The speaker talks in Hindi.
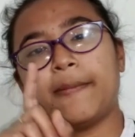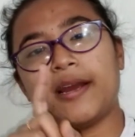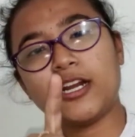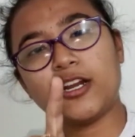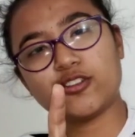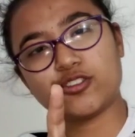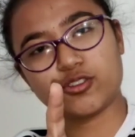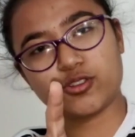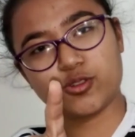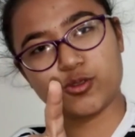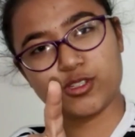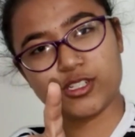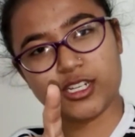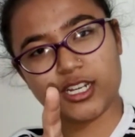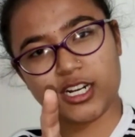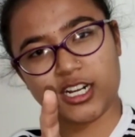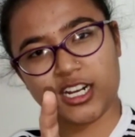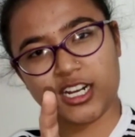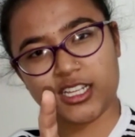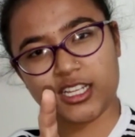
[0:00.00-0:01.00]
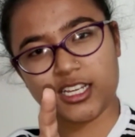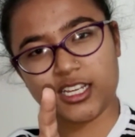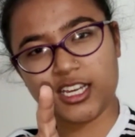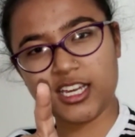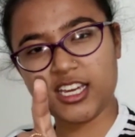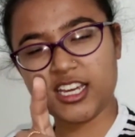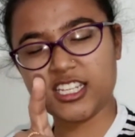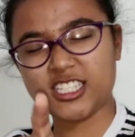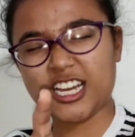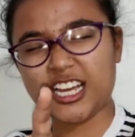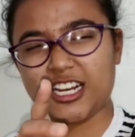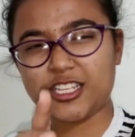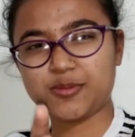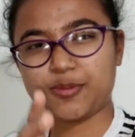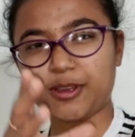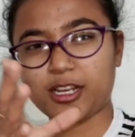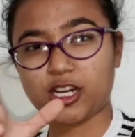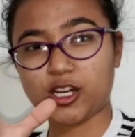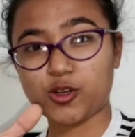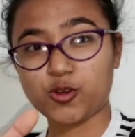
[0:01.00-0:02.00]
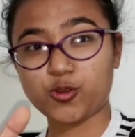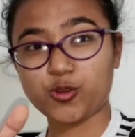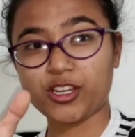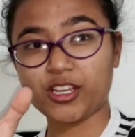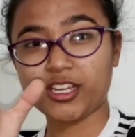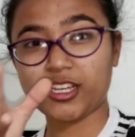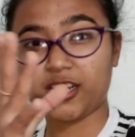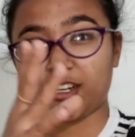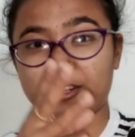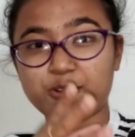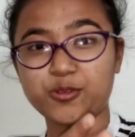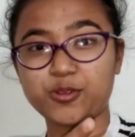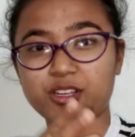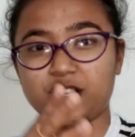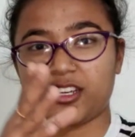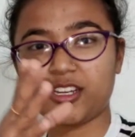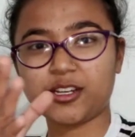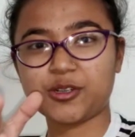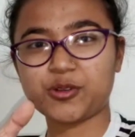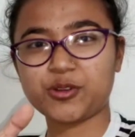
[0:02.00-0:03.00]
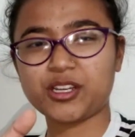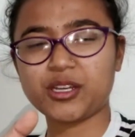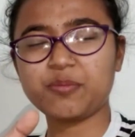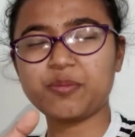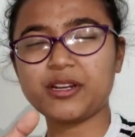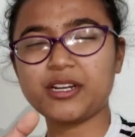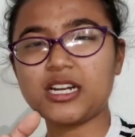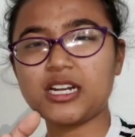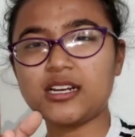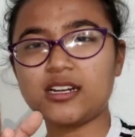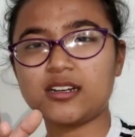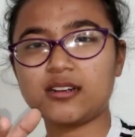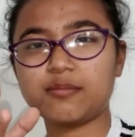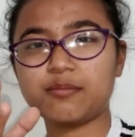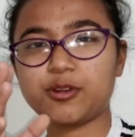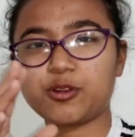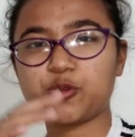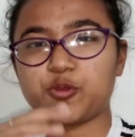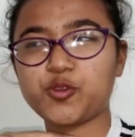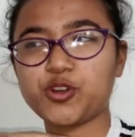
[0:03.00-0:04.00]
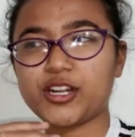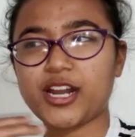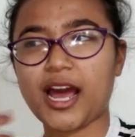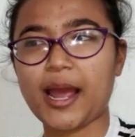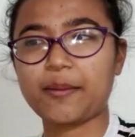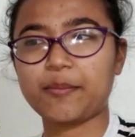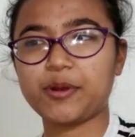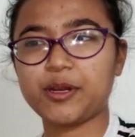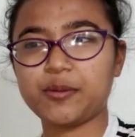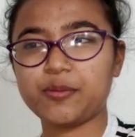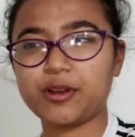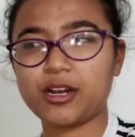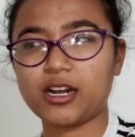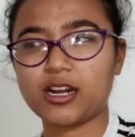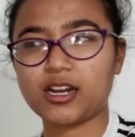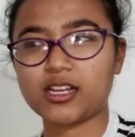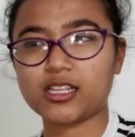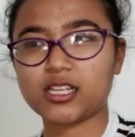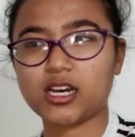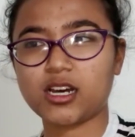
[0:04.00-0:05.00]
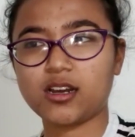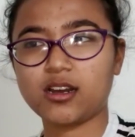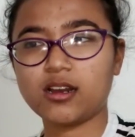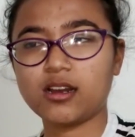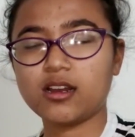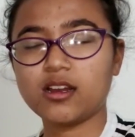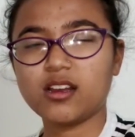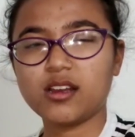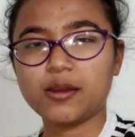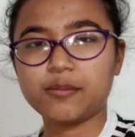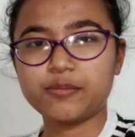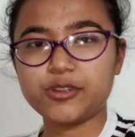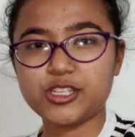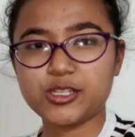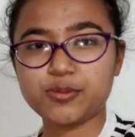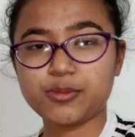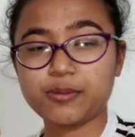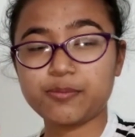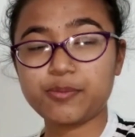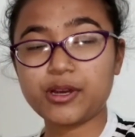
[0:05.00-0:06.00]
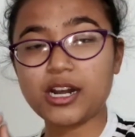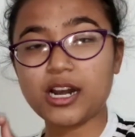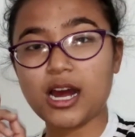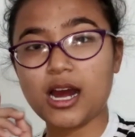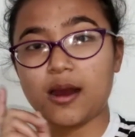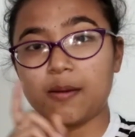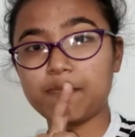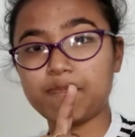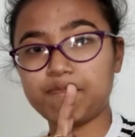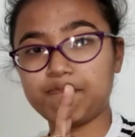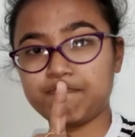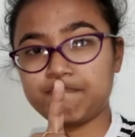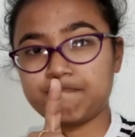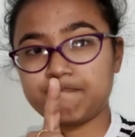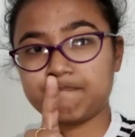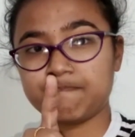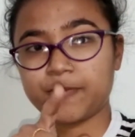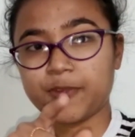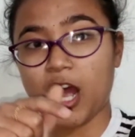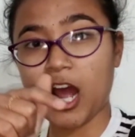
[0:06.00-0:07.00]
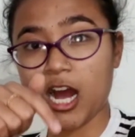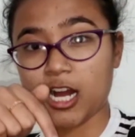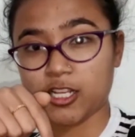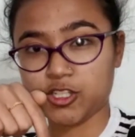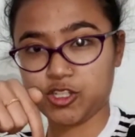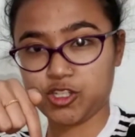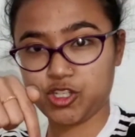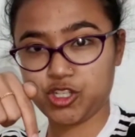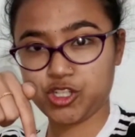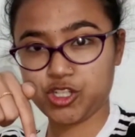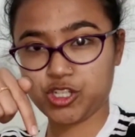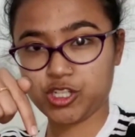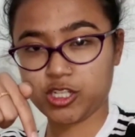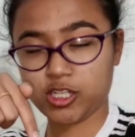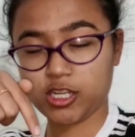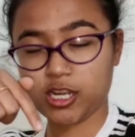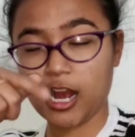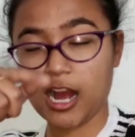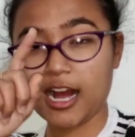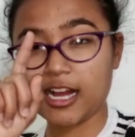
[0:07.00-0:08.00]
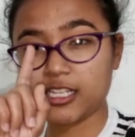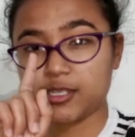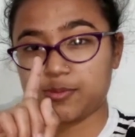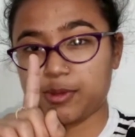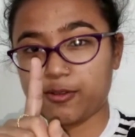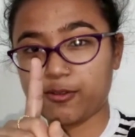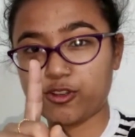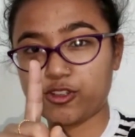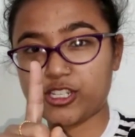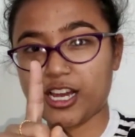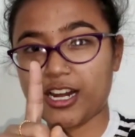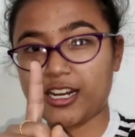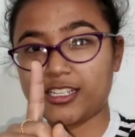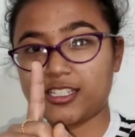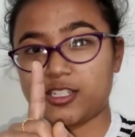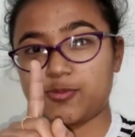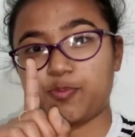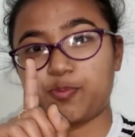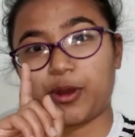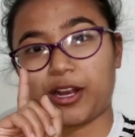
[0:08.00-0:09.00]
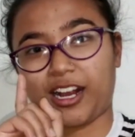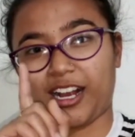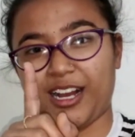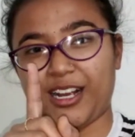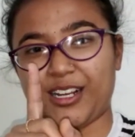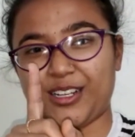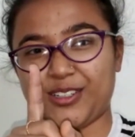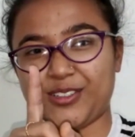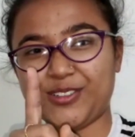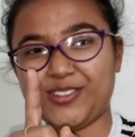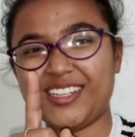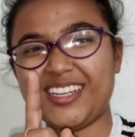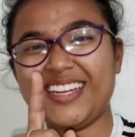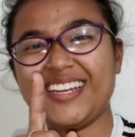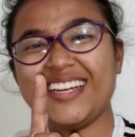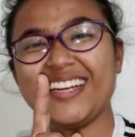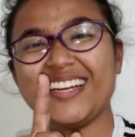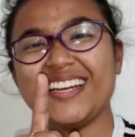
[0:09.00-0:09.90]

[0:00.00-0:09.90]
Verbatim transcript: मैंने से सोच के रखा था कि ये चैलेंज मैं करूंगी करूंगी करूंगी पर ना मेरे को वो टाइम नहीं मिल रहा था बीच में पर अब आज आज मैं वो चैलेंज पक्का करूंगी